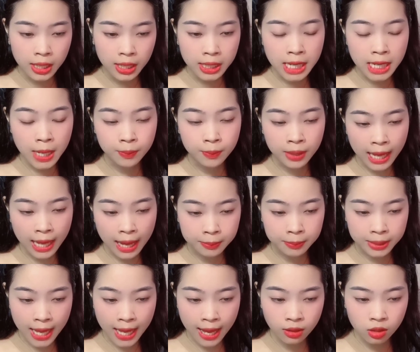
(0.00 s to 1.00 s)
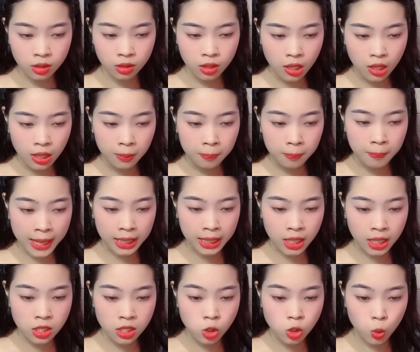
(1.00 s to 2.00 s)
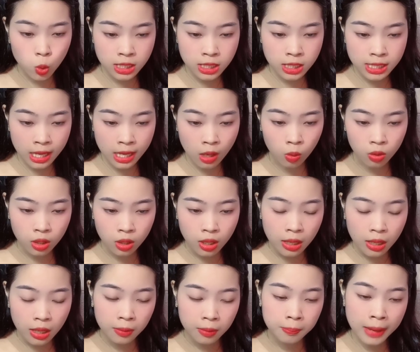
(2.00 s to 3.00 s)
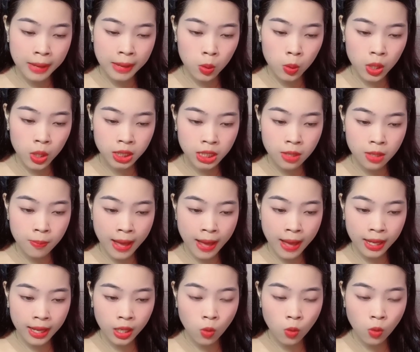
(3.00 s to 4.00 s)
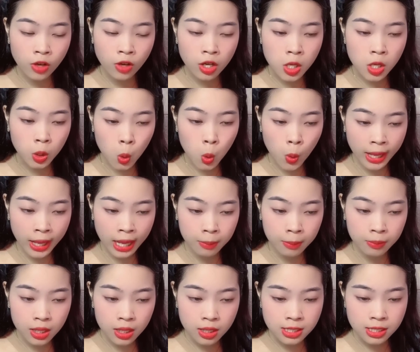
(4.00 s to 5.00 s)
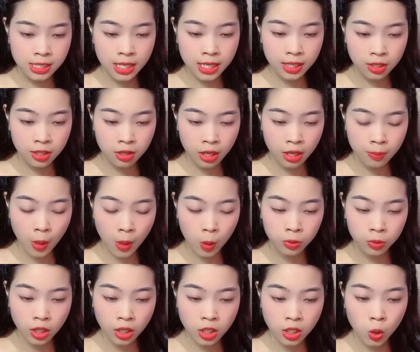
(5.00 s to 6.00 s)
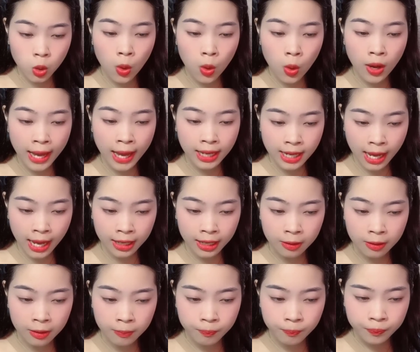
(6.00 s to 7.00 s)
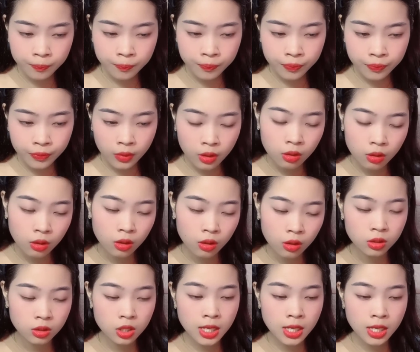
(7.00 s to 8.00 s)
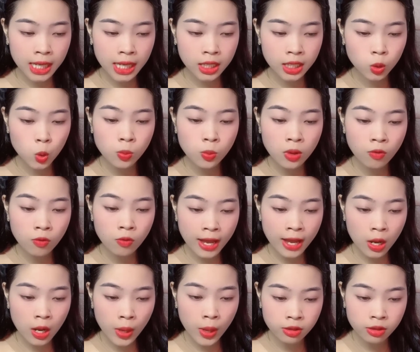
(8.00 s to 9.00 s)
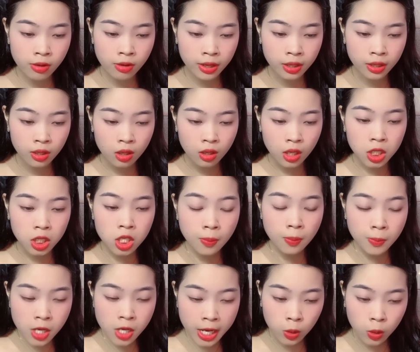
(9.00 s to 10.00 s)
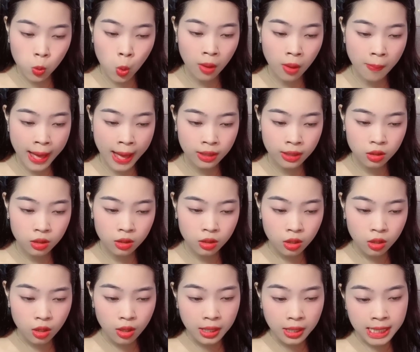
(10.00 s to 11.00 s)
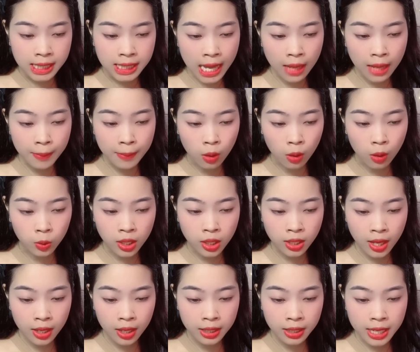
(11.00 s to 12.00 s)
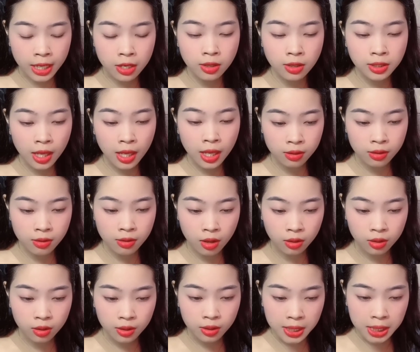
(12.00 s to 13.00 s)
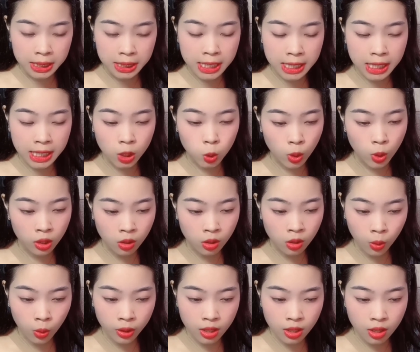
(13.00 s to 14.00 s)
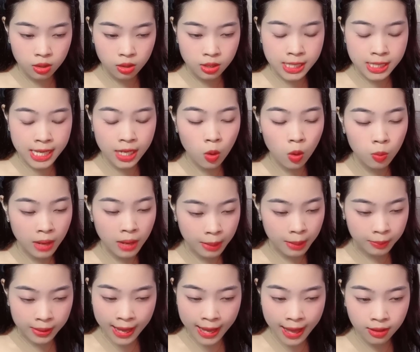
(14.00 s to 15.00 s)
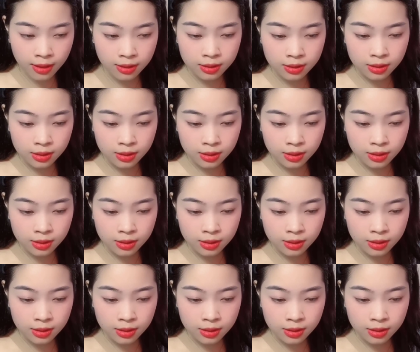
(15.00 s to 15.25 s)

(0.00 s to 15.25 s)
Thầm cảm thán, bản thân xui xẻo, bao lần đi bà không vớ được cô em, xinh tươi mọng nước như cô gái này nhưng hắn cũng không phải loại người cướp người của bạn. Đã bảo đến đây để Đức tận hưởng thì tuyệt đối sẽ không làm khác.